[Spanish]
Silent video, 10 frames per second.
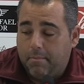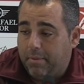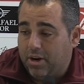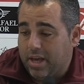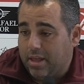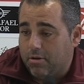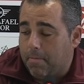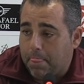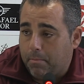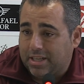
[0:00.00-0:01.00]
Pero ya digo,
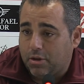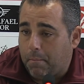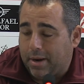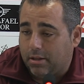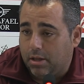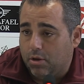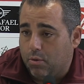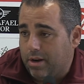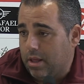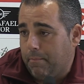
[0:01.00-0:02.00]
va a ser un partido
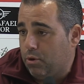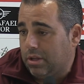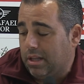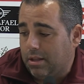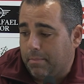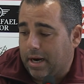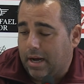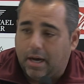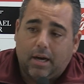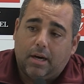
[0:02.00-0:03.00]
igual de importante
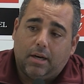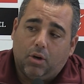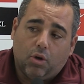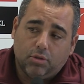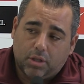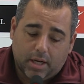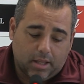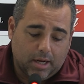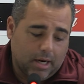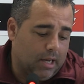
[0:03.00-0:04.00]
para los 11 que
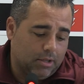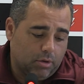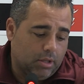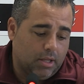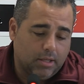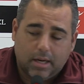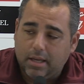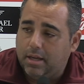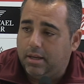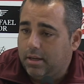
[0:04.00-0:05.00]
tengan la suerte de
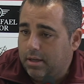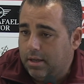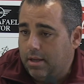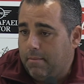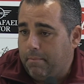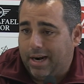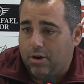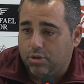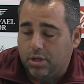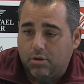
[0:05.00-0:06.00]
salir para
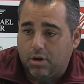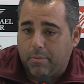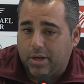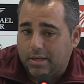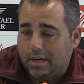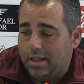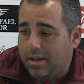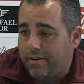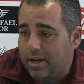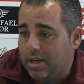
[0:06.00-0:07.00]
los cinco que puedan salir
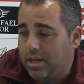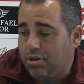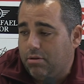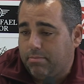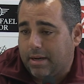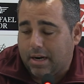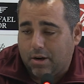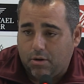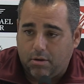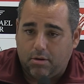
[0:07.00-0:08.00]
del banquillo, para
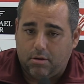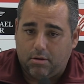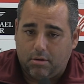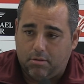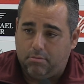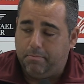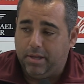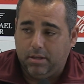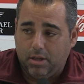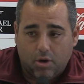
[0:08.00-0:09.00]
los
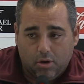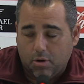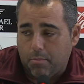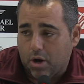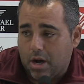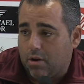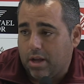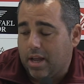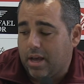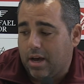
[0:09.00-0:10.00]
22 convocados
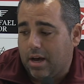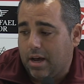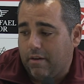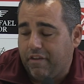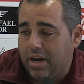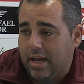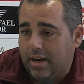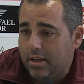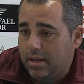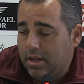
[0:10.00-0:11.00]
que haya al
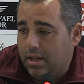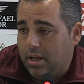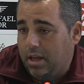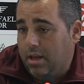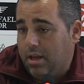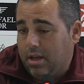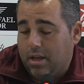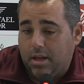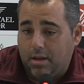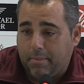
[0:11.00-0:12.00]
final
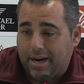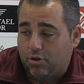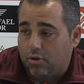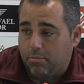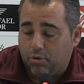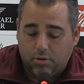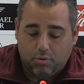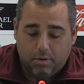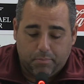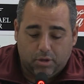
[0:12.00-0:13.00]
y para todo el mundo,
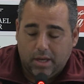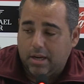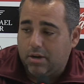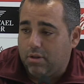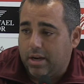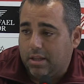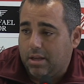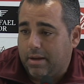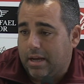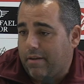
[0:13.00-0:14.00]
cuerpo técnico,
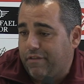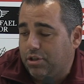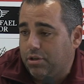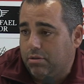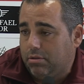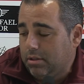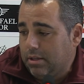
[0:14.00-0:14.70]
directiva, afición,